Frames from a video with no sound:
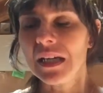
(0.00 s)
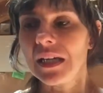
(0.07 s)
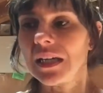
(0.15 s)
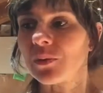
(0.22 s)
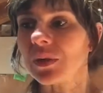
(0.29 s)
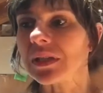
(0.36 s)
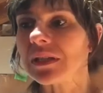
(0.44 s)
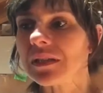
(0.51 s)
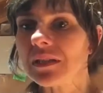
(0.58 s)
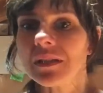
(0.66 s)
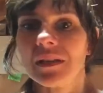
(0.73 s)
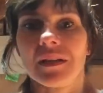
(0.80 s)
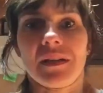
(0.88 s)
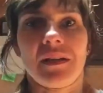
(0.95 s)
E
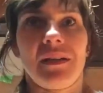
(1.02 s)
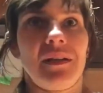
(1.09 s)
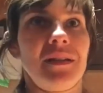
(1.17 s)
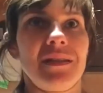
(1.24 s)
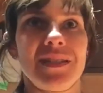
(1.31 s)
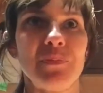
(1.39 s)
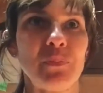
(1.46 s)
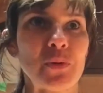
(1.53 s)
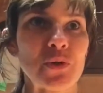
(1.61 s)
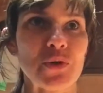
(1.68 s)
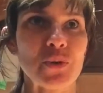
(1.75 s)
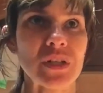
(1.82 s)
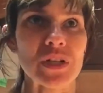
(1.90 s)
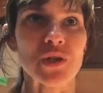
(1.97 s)
quindi eh, se
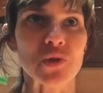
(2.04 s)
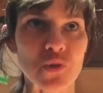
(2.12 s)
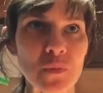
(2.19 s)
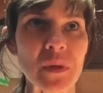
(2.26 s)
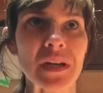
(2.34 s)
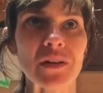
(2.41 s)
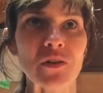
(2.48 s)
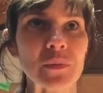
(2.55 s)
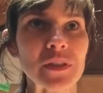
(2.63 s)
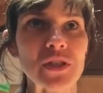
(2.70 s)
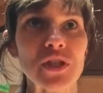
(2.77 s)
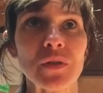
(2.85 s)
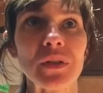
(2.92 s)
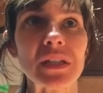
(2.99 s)
posso riassumere, come
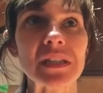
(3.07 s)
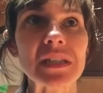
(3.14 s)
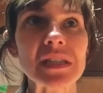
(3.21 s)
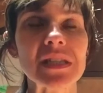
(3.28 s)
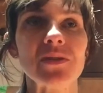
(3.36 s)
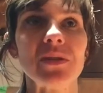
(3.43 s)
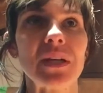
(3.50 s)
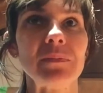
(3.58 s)
dicevo all'inizio,